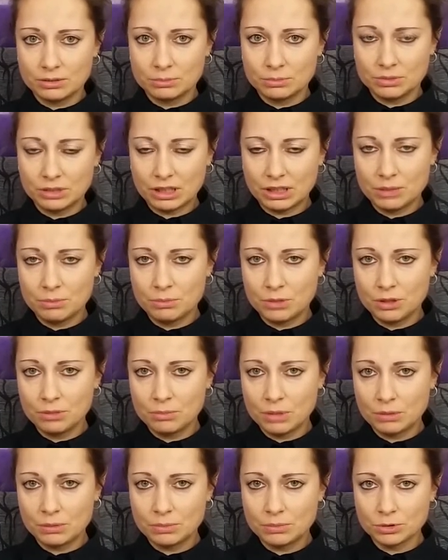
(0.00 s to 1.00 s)
takim moim
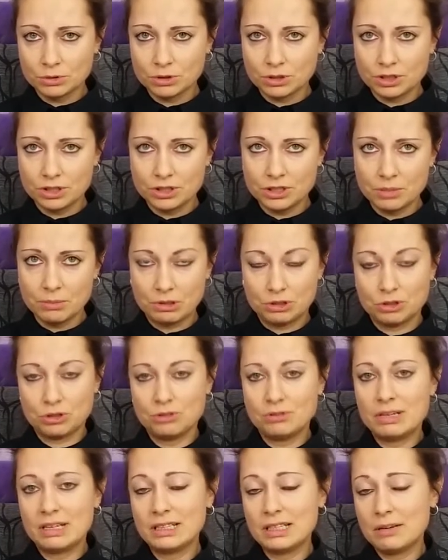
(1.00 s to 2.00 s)
małym odkryciem,
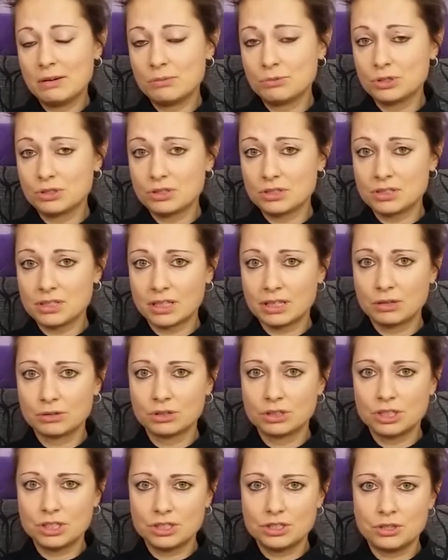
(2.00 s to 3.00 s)
aczkolwiek nie wiem, czy to jest takie
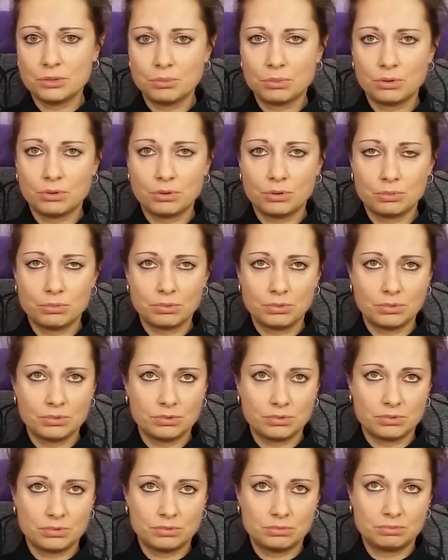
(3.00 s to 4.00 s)
odkrycie, bo,
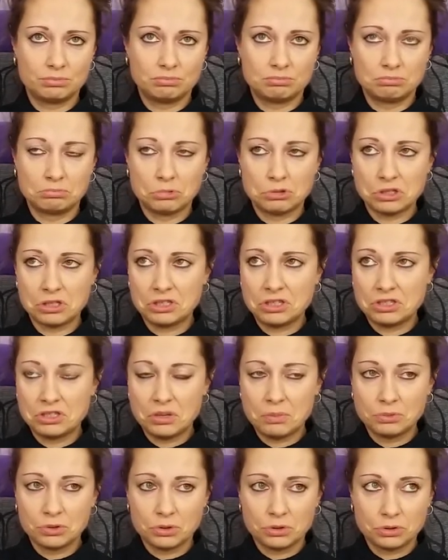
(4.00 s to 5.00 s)
bo może gdzieś
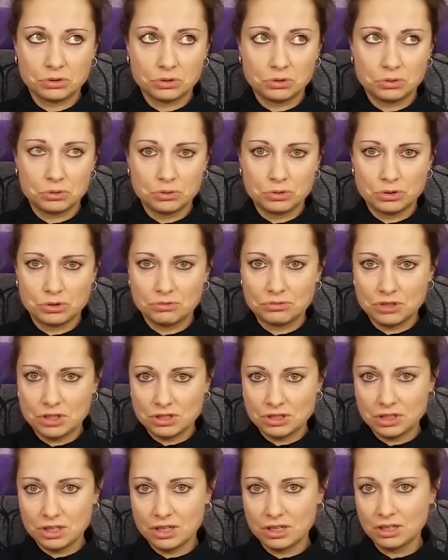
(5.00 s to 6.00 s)
tam to ktoś już
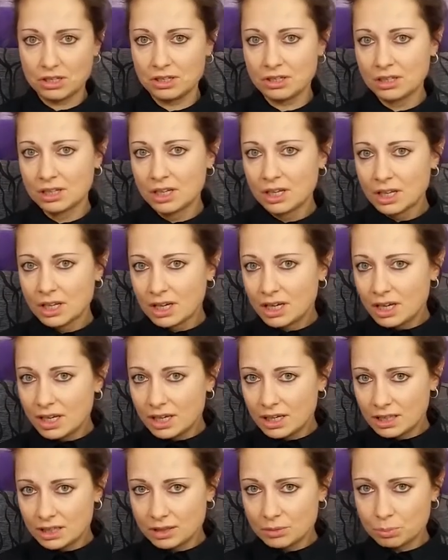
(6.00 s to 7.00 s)
wcześniej
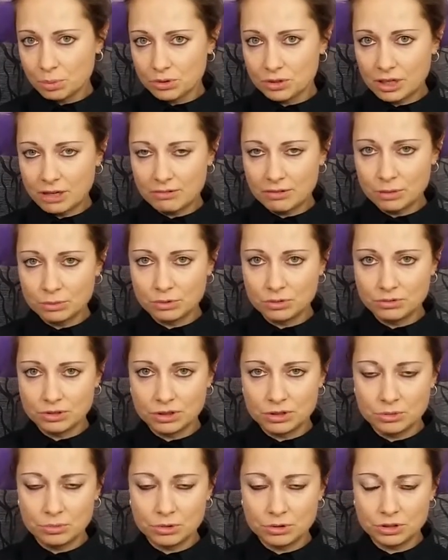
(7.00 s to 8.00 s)
e, podawał do
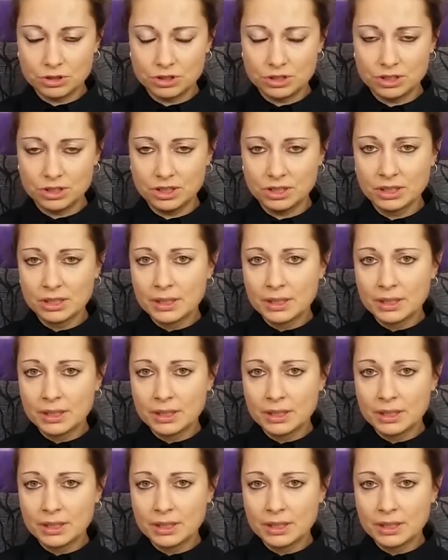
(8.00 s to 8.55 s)
wiadomości.